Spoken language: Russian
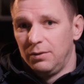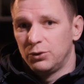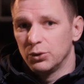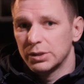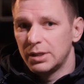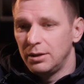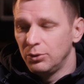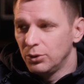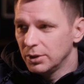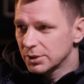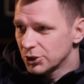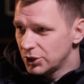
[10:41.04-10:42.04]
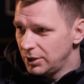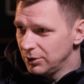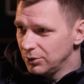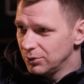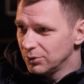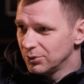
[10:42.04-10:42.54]
Все остальное, к
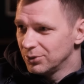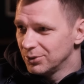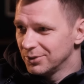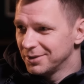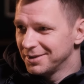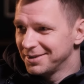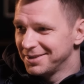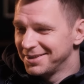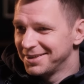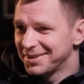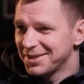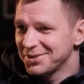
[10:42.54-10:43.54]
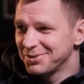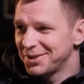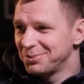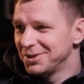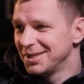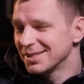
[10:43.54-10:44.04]
сожалению, э,
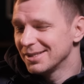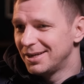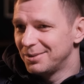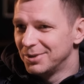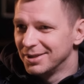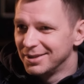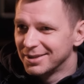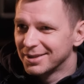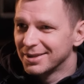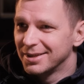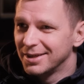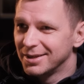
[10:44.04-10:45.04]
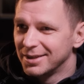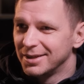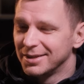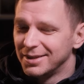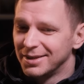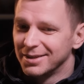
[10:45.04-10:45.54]
развито было слабо. Да,
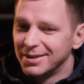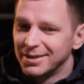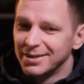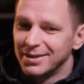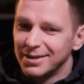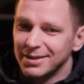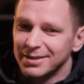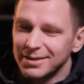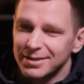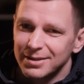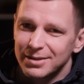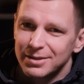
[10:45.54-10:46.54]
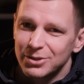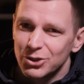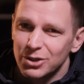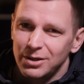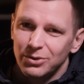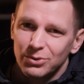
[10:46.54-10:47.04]
да, да, да, да. К
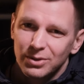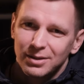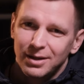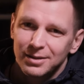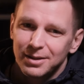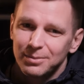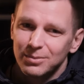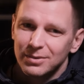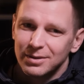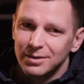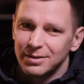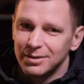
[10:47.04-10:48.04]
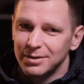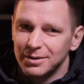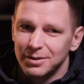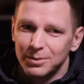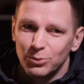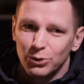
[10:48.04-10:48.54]
сожалению, талантом
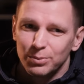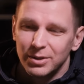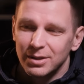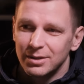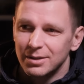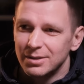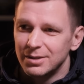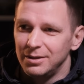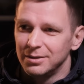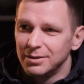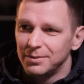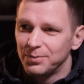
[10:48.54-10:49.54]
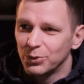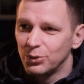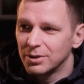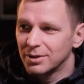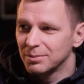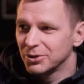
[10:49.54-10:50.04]
э, Бог меня не наделил,
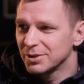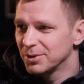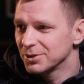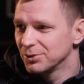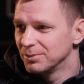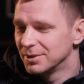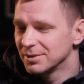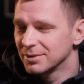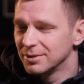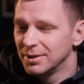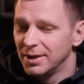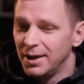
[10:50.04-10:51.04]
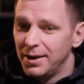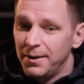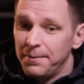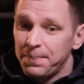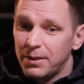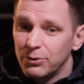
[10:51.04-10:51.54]
только работоспособностью.
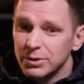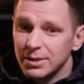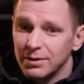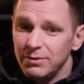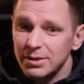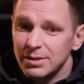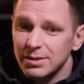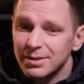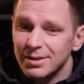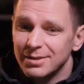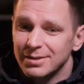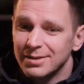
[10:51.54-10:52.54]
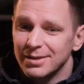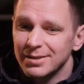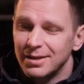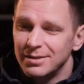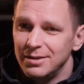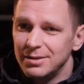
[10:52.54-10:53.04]
Вот, соответственно, со
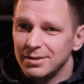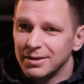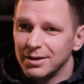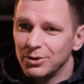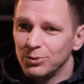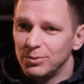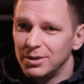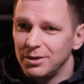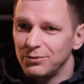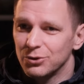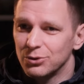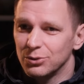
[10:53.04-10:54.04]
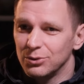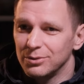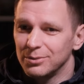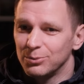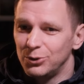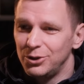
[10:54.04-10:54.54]
статистикой у меня
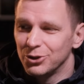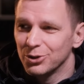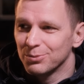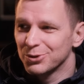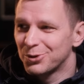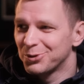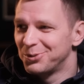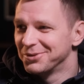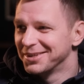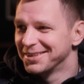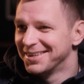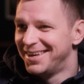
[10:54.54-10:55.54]
все более чем скромно.